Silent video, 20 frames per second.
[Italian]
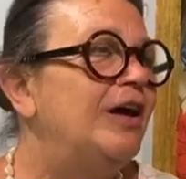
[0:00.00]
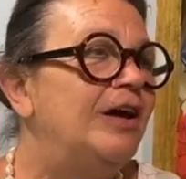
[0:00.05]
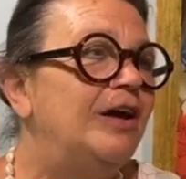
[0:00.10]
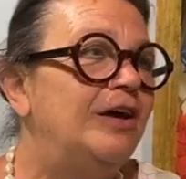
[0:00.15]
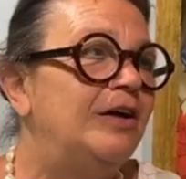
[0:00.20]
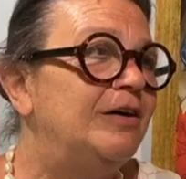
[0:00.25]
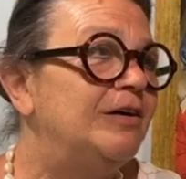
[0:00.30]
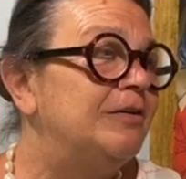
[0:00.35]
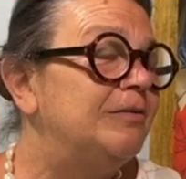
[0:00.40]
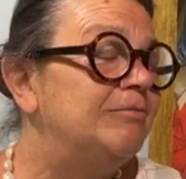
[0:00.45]

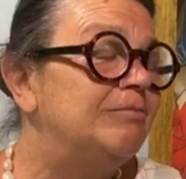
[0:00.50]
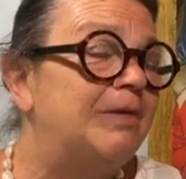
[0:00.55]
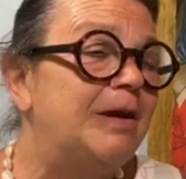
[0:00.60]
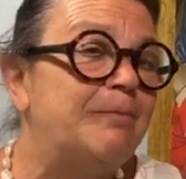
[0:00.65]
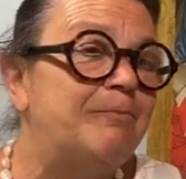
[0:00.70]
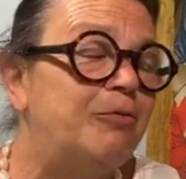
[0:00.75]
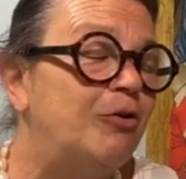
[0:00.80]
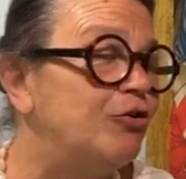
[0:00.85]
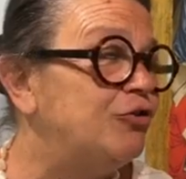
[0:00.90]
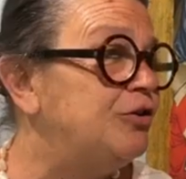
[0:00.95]
eh,
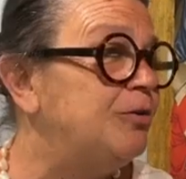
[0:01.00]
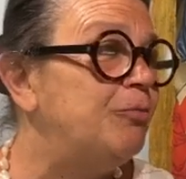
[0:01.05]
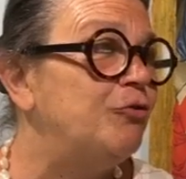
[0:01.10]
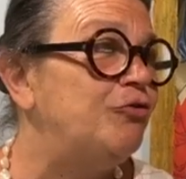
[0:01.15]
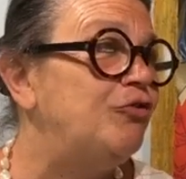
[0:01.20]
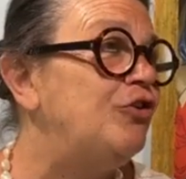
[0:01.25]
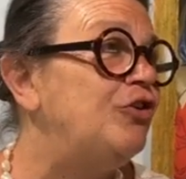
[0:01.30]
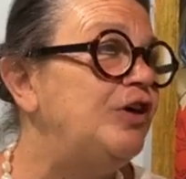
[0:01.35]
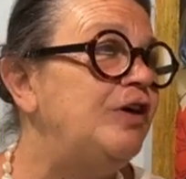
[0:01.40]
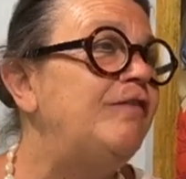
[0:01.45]
rapporti
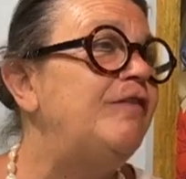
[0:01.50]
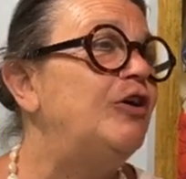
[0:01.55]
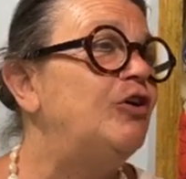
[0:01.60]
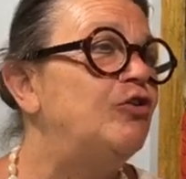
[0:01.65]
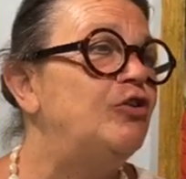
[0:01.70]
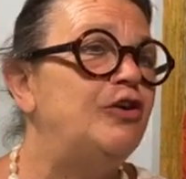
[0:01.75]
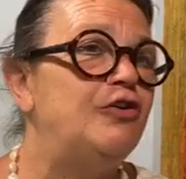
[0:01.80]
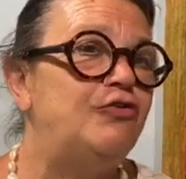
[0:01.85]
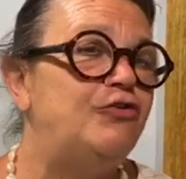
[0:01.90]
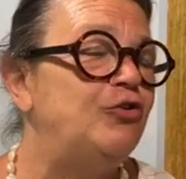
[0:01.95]
positivi
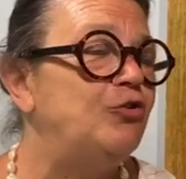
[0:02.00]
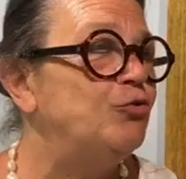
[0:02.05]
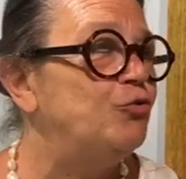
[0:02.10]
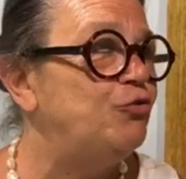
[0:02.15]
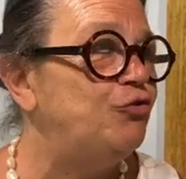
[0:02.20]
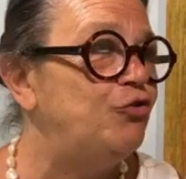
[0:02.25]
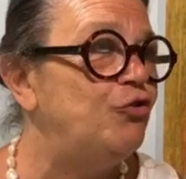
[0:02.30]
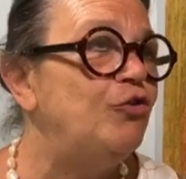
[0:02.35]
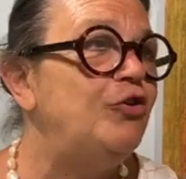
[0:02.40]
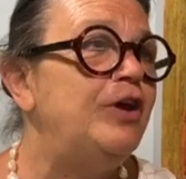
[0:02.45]
con le
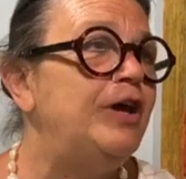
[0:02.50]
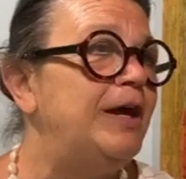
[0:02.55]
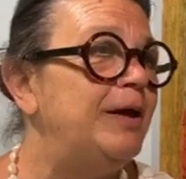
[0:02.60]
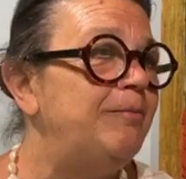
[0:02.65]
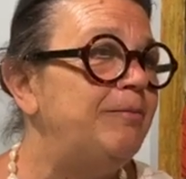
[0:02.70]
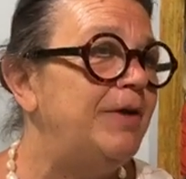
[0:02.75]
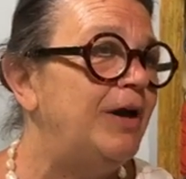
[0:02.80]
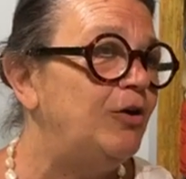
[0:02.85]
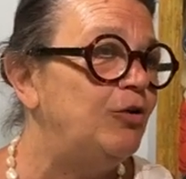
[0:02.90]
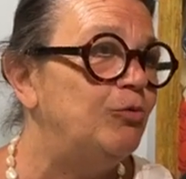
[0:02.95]
istituzioni che
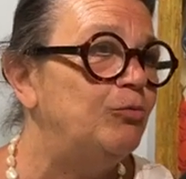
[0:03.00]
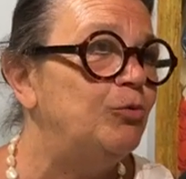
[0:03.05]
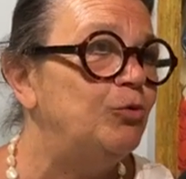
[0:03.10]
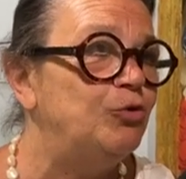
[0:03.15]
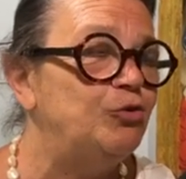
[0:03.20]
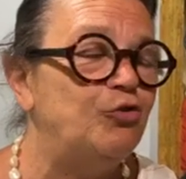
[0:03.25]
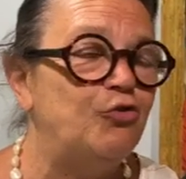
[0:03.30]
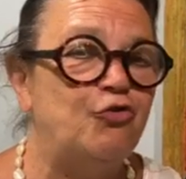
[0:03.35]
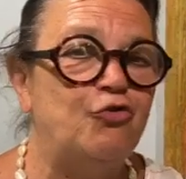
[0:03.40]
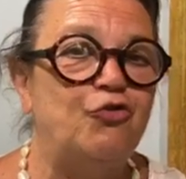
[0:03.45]
mi hanno
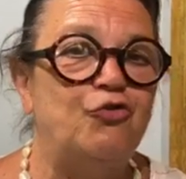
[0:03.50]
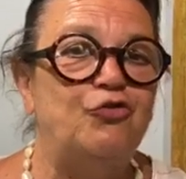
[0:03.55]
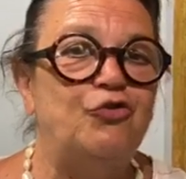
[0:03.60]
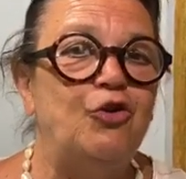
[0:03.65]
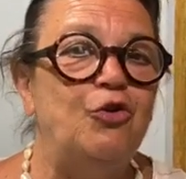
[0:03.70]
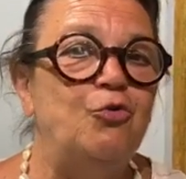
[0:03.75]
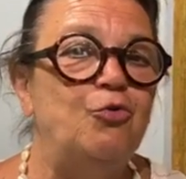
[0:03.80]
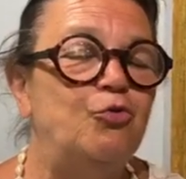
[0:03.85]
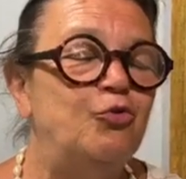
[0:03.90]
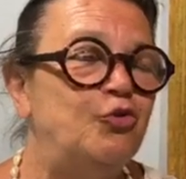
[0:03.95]
molto
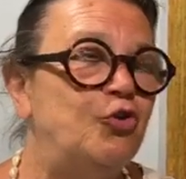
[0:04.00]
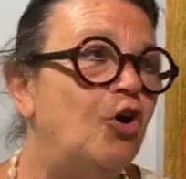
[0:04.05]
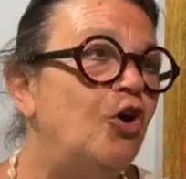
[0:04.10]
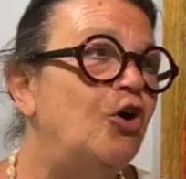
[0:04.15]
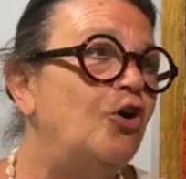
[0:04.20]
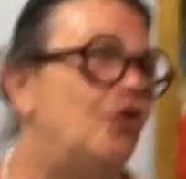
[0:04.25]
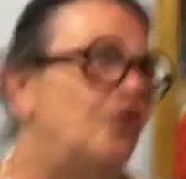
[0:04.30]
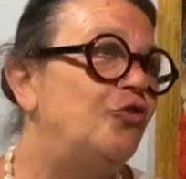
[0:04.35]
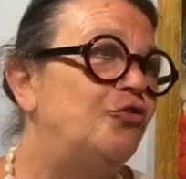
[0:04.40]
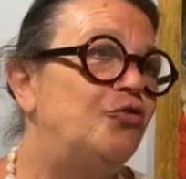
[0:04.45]
sostenuto,
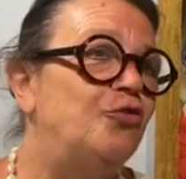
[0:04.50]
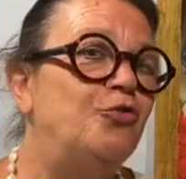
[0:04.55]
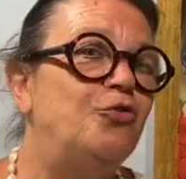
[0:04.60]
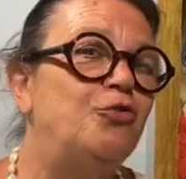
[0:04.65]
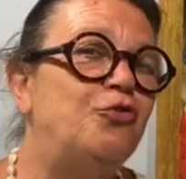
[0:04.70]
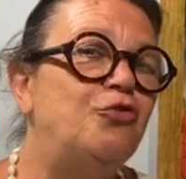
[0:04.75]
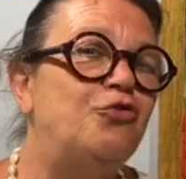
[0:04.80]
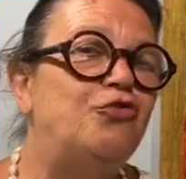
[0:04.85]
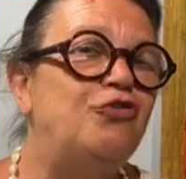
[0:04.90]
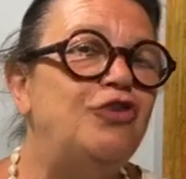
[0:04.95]

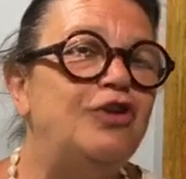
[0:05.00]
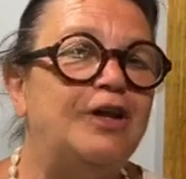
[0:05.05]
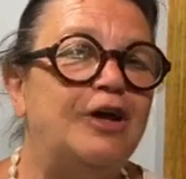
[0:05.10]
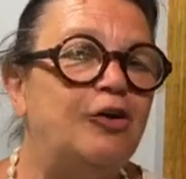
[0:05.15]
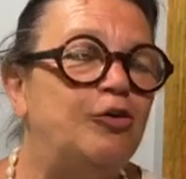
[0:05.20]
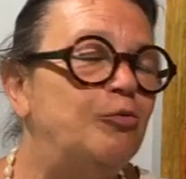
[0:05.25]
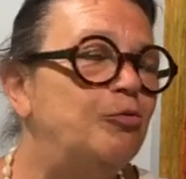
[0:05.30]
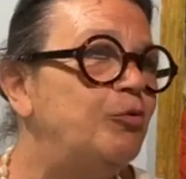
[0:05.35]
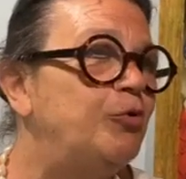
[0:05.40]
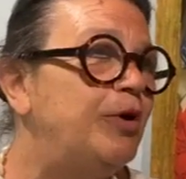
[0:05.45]
sono
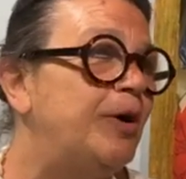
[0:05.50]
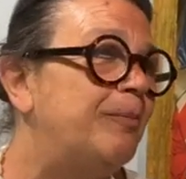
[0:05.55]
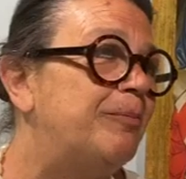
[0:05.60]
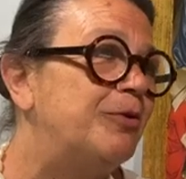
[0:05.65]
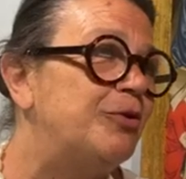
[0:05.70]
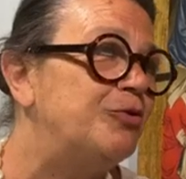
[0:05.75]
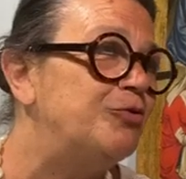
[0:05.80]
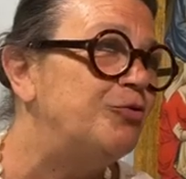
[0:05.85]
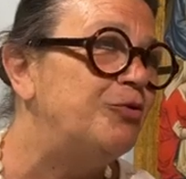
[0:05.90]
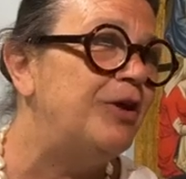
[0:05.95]
riuscita comunque a
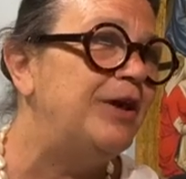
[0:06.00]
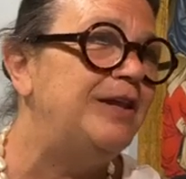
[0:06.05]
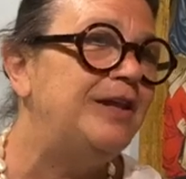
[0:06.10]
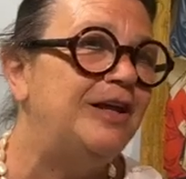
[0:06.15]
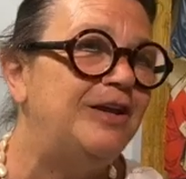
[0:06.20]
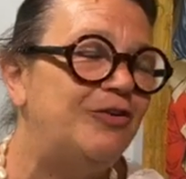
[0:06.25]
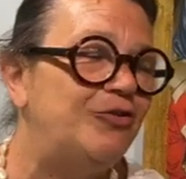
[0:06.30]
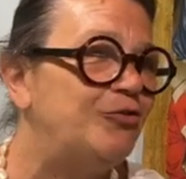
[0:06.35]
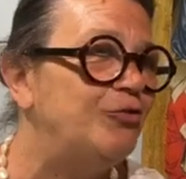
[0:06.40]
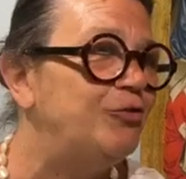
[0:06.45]
produrre
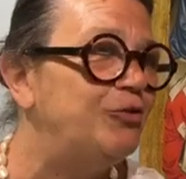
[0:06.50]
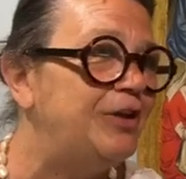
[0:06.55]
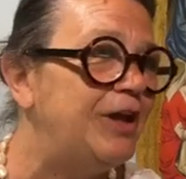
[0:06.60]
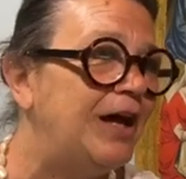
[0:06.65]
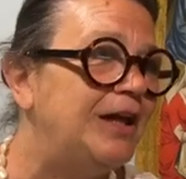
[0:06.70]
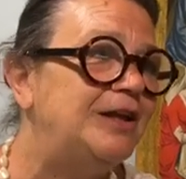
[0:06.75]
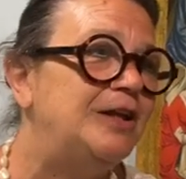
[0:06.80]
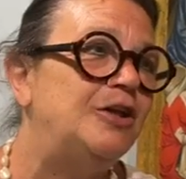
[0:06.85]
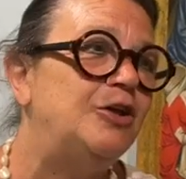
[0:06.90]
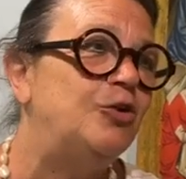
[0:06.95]
dei
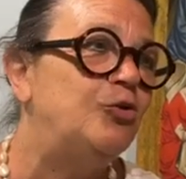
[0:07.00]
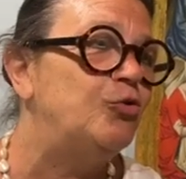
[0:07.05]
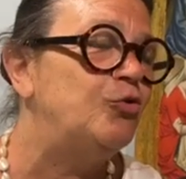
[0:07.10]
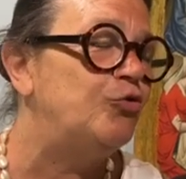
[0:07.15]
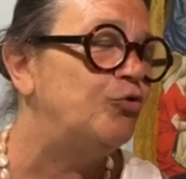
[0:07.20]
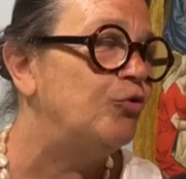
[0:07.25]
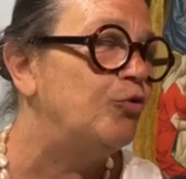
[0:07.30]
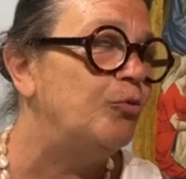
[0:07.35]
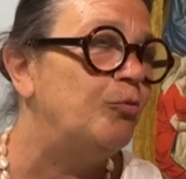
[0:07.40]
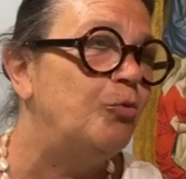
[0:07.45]
risultati di cui
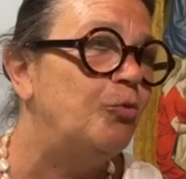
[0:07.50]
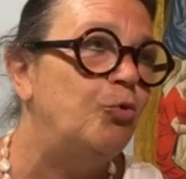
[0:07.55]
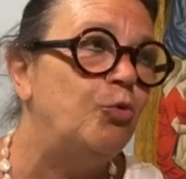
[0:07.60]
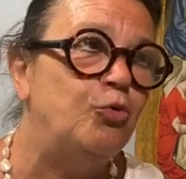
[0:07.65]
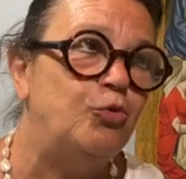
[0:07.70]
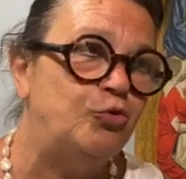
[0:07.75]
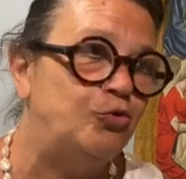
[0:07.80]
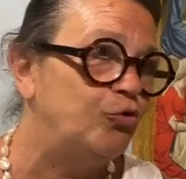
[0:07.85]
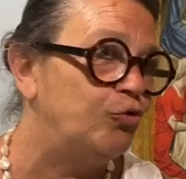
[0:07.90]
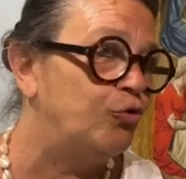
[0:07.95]
sono
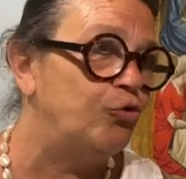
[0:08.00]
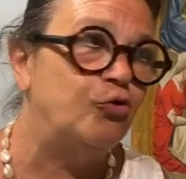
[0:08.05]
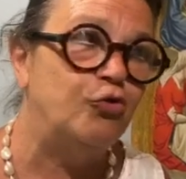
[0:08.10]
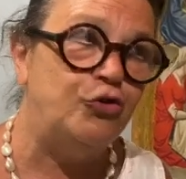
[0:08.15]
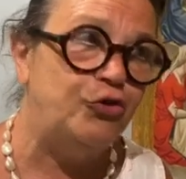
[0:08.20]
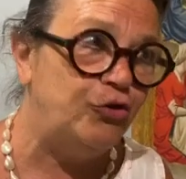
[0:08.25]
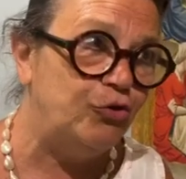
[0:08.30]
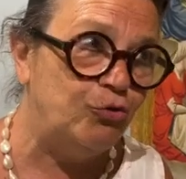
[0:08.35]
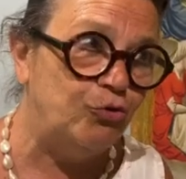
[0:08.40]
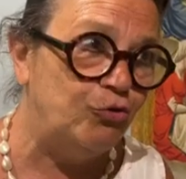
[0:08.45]
molto
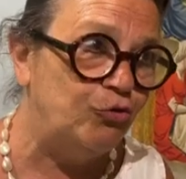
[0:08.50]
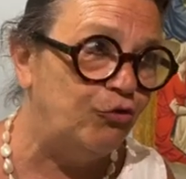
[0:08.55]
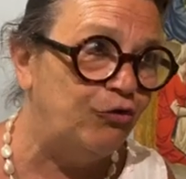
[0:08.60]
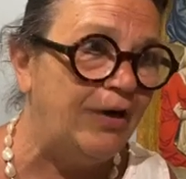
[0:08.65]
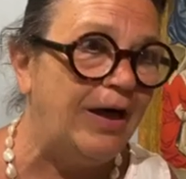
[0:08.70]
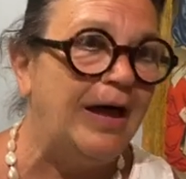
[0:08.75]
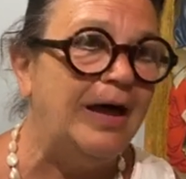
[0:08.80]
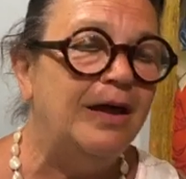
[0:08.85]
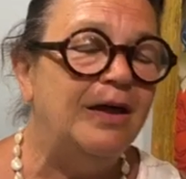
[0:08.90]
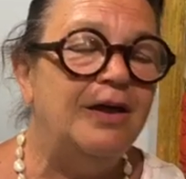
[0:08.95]

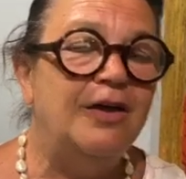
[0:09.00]
orgogliosa,